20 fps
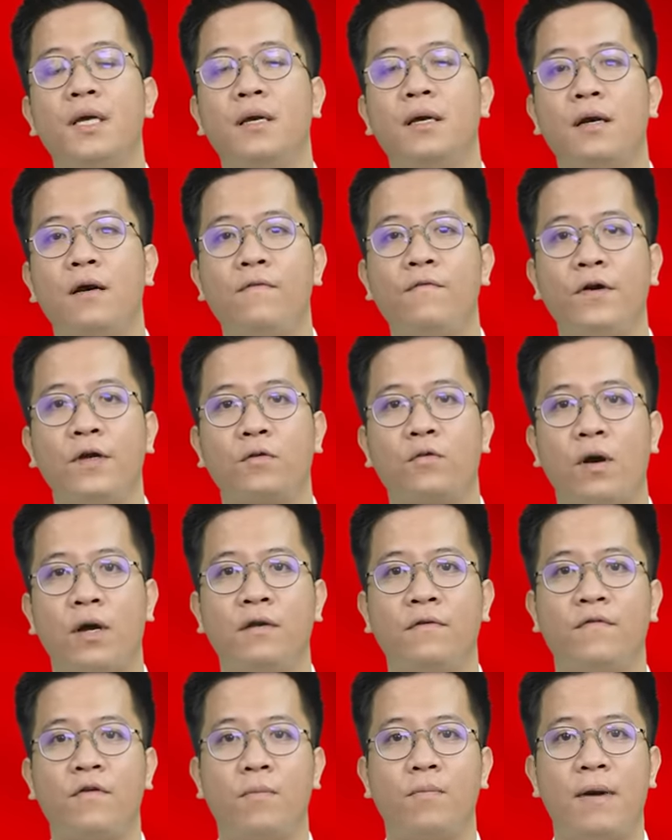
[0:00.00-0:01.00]
Không vượt qua
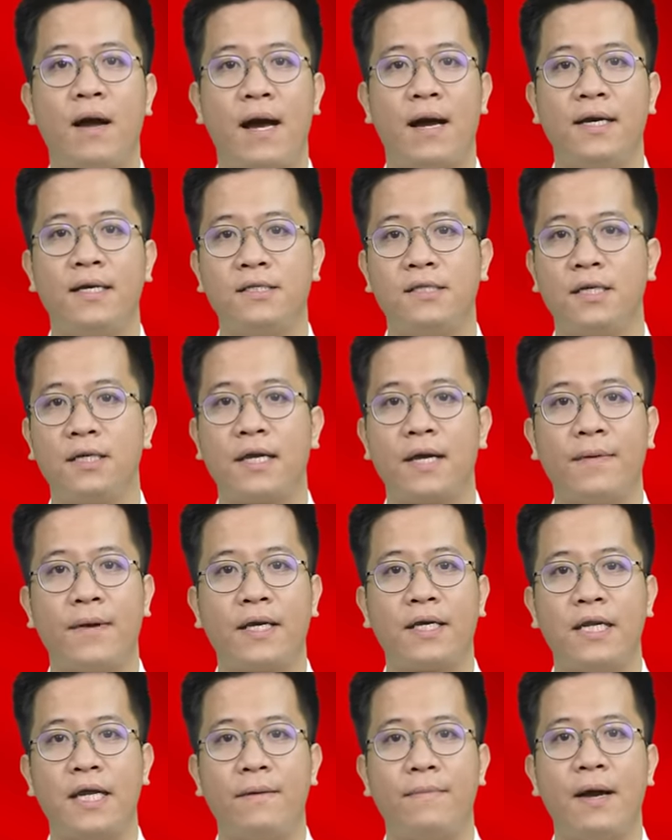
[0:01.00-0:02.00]
được vòng bảng Asian Cup
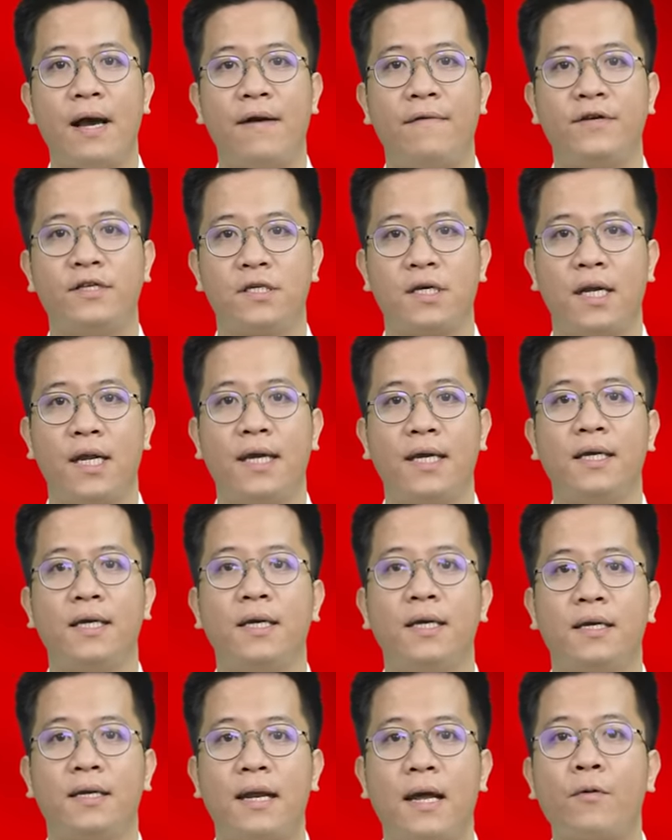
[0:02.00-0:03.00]
2023 và giờ đây
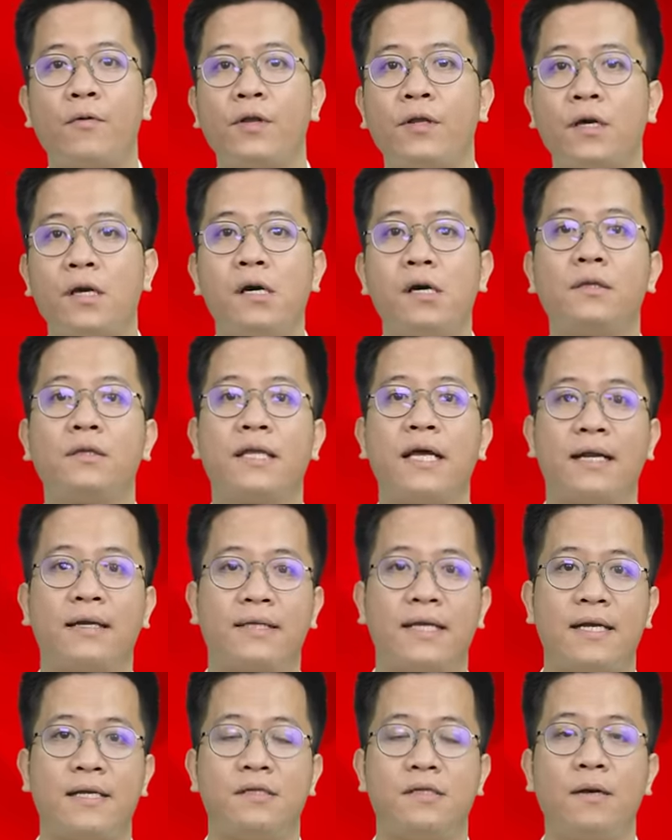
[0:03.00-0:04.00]
là nguy cơ tan
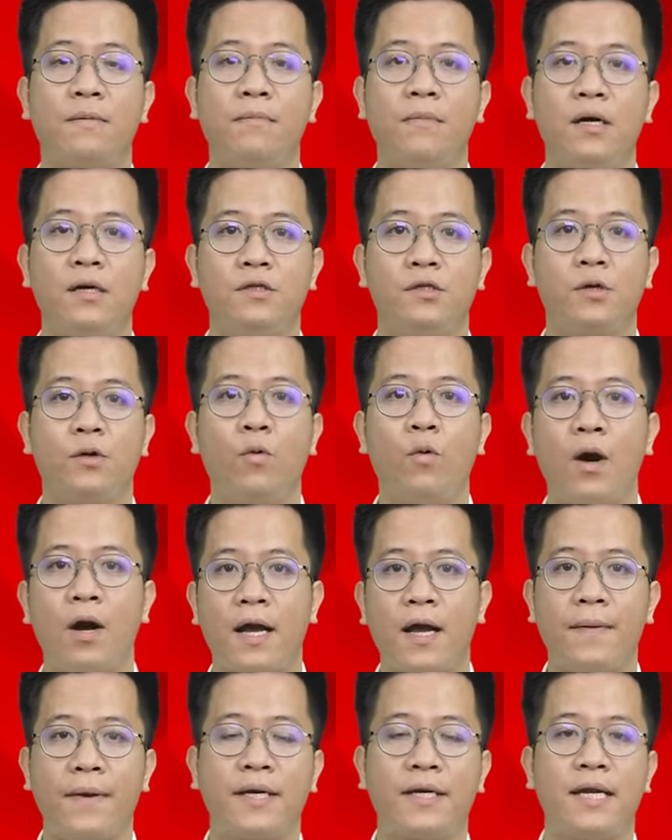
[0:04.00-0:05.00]
tành giấc mơ dự World
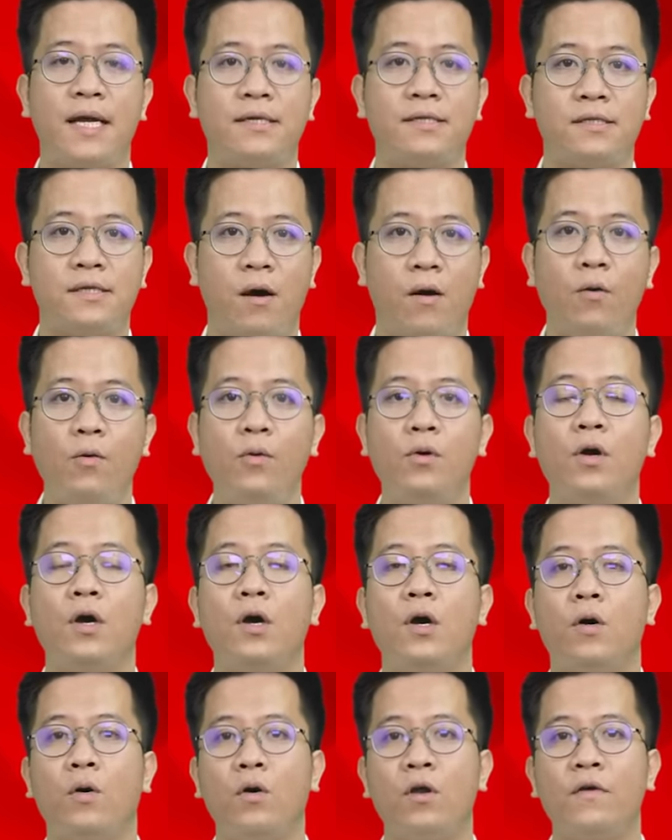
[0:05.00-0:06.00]
Cup 2026.
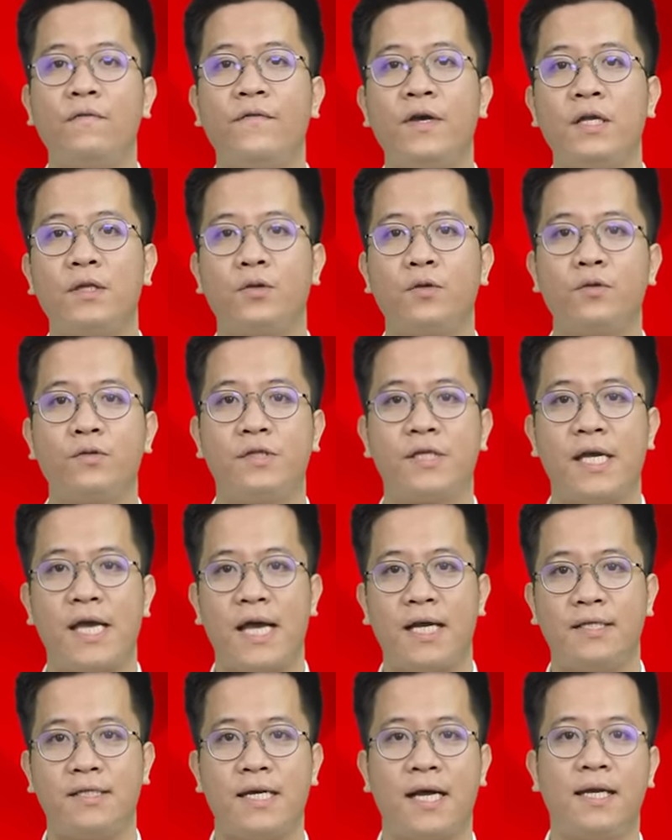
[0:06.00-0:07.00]
Huấn luyện viên
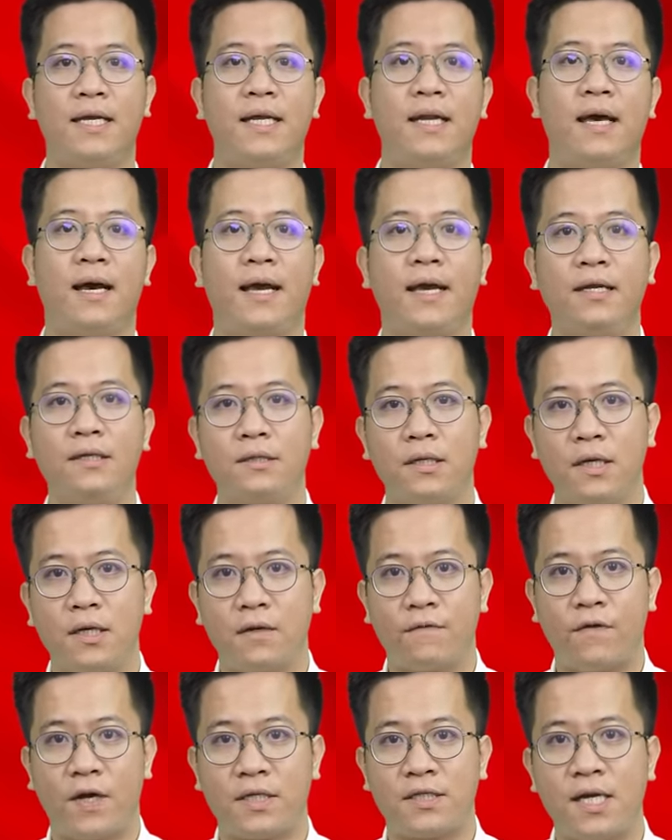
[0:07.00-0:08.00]
Troussier ra đi là hết,
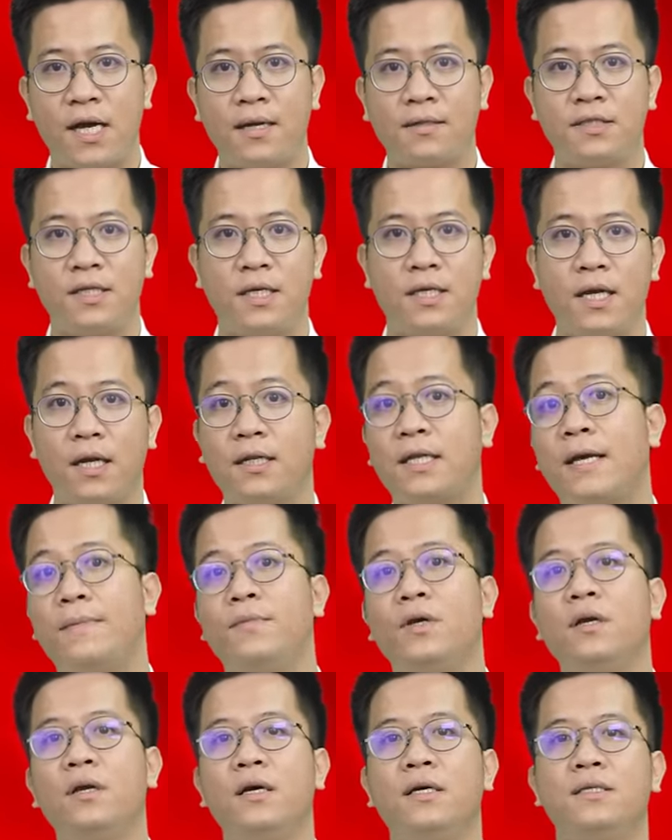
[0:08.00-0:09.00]
phải chăng chỉ nhận
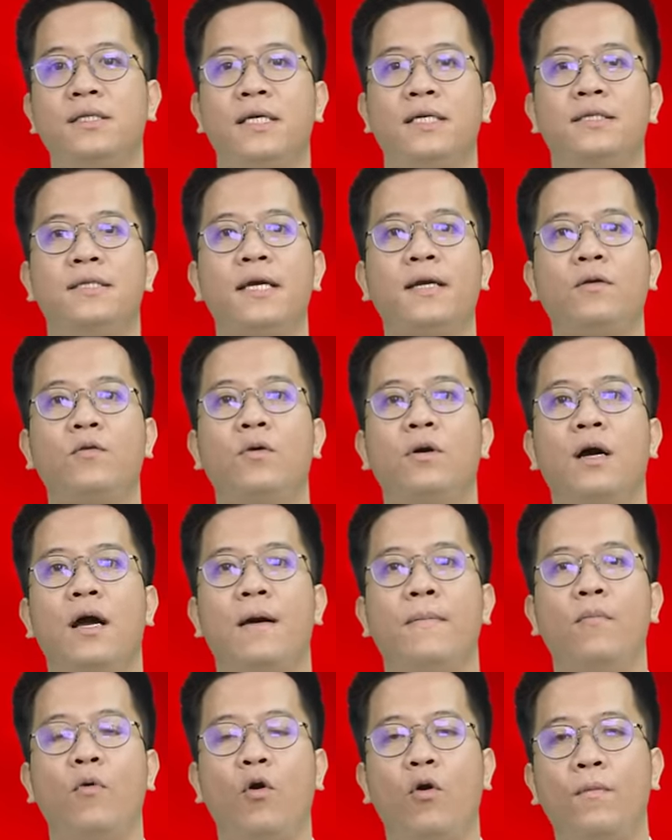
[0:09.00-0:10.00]
thêm những lời chỉ trích của người
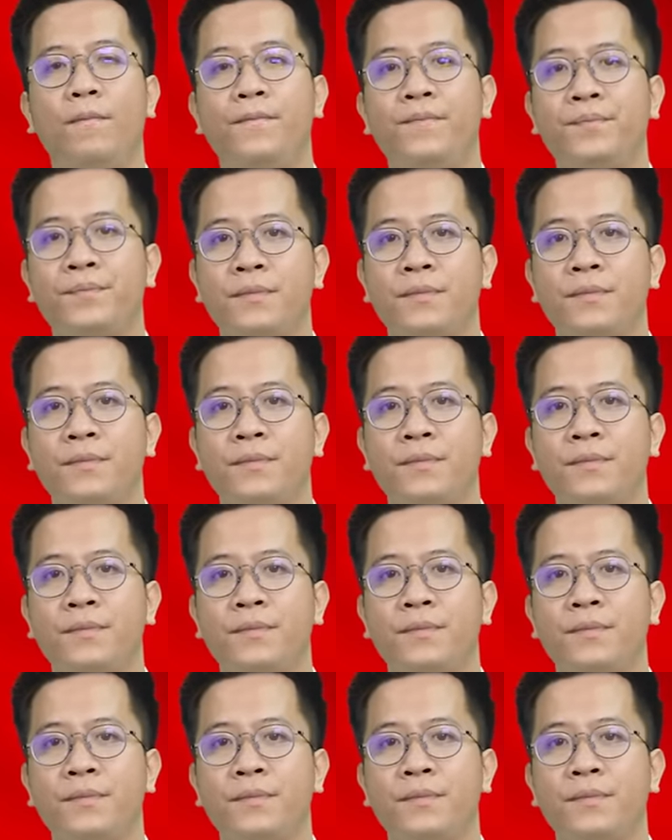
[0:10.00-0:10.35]
hâm mộ.